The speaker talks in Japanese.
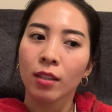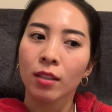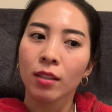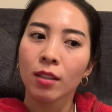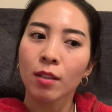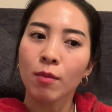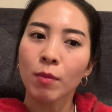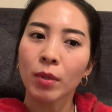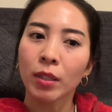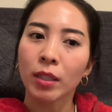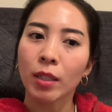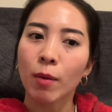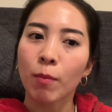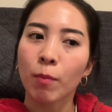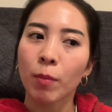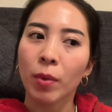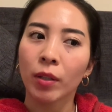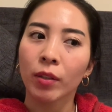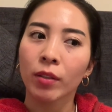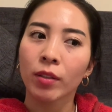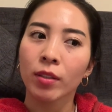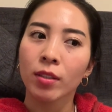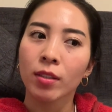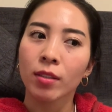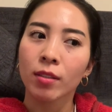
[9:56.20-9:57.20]
でまあ
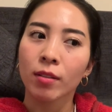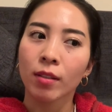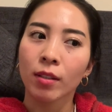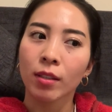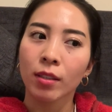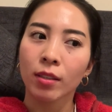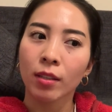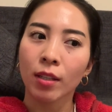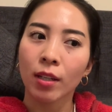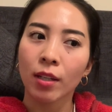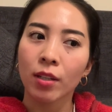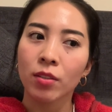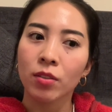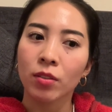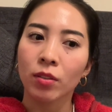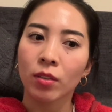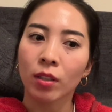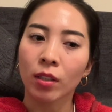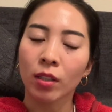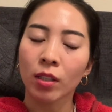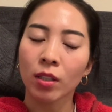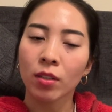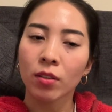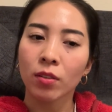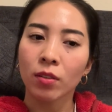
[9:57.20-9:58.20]
タンパク質は体重か
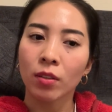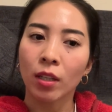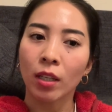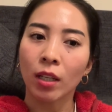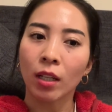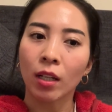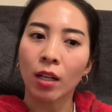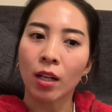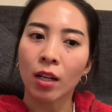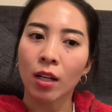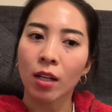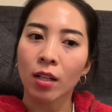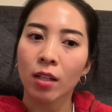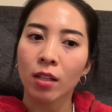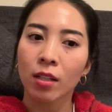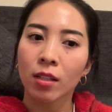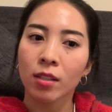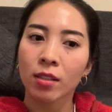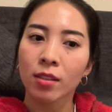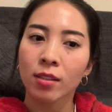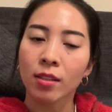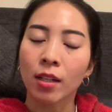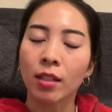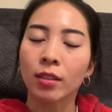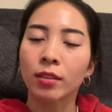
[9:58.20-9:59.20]
ける2から
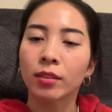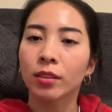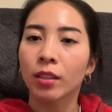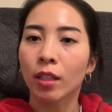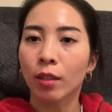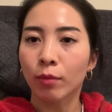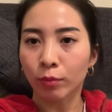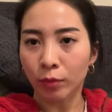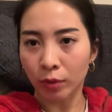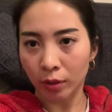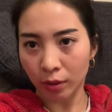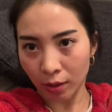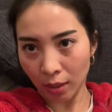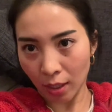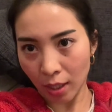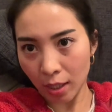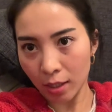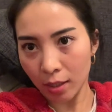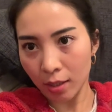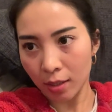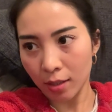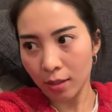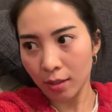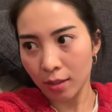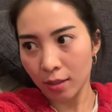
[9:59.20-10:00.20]
3g ぐらい
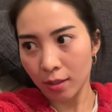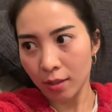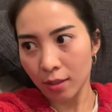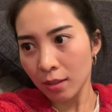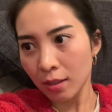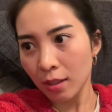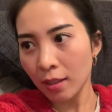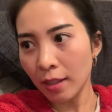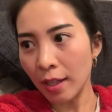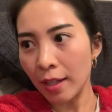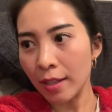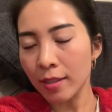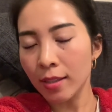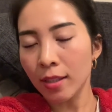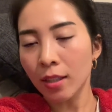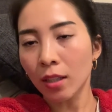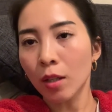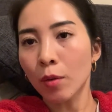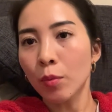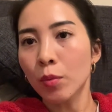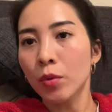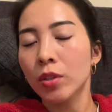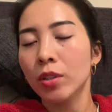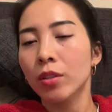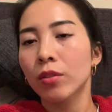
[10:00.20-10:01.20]
で達成
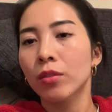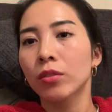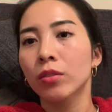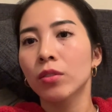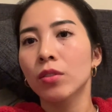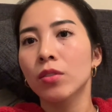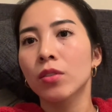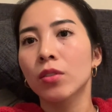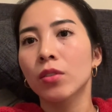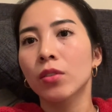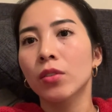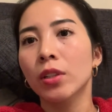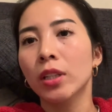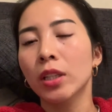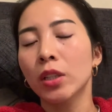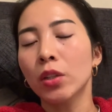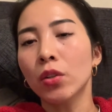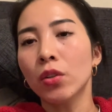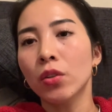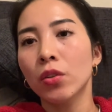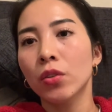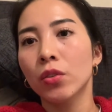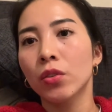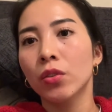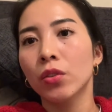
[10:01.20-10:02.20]
化物は本当その日
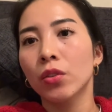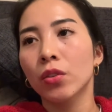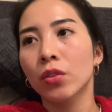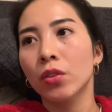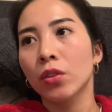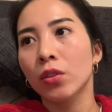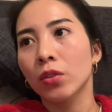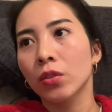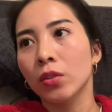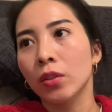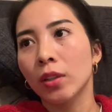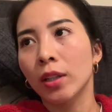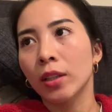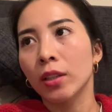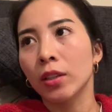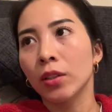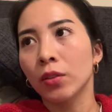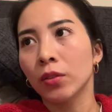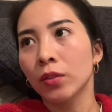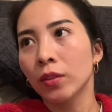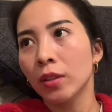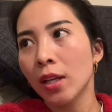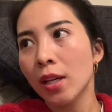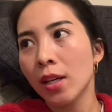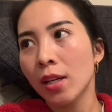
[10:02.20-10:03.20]
の運動量とかによっ
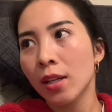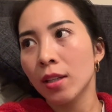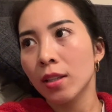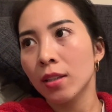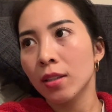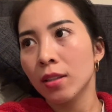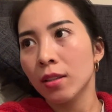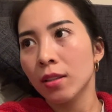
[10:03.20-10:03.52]
て